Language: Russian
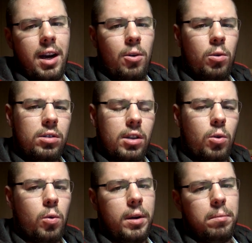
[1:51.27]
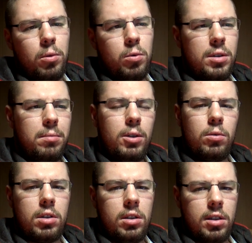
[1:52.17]
а он такой
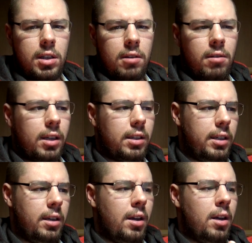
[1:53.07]
плюс-минус низковатый.